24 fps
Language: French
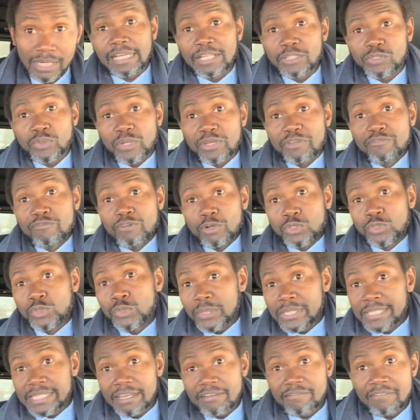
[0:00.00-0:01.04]
Quand tu as une
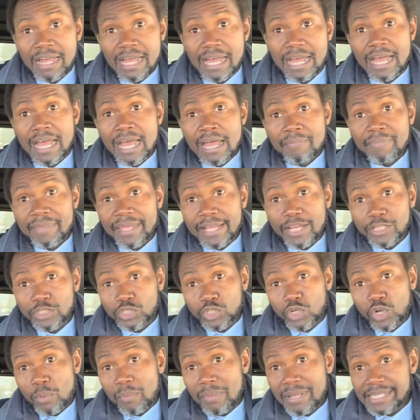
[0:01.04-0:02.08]
voiture, ça va. Mais quand tu
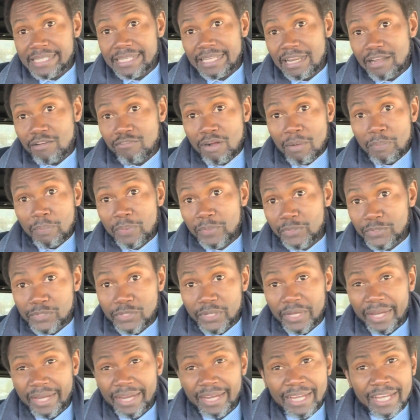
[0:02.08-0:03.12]
commences à en avoir
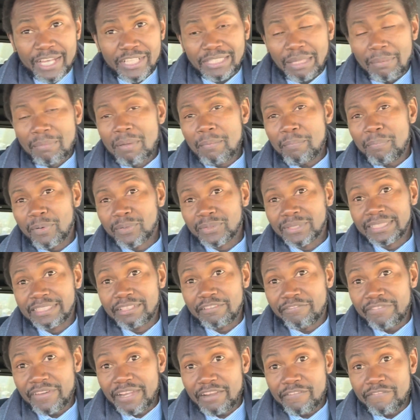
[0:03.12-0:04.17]
plusieurs, tu as même pas le temps de
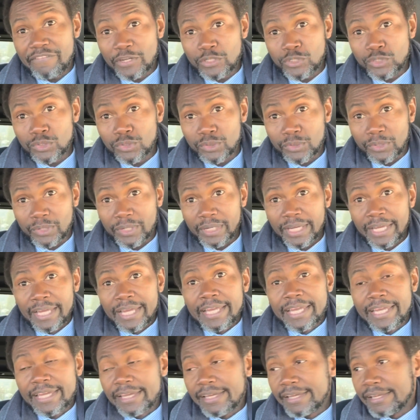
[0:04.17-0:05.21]
faire les factures.
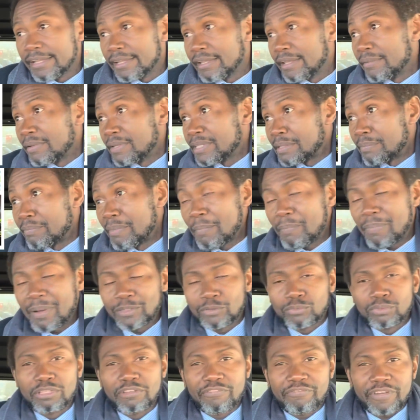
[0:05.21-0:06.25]
Et, c'est même pas
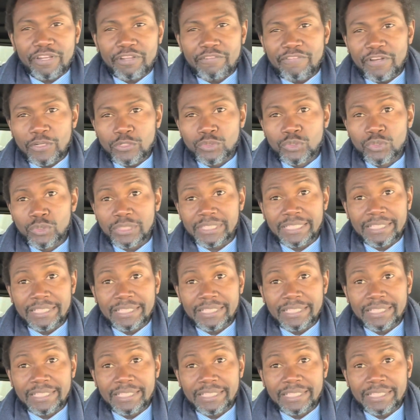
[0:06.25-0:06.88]
tout de faire les factures.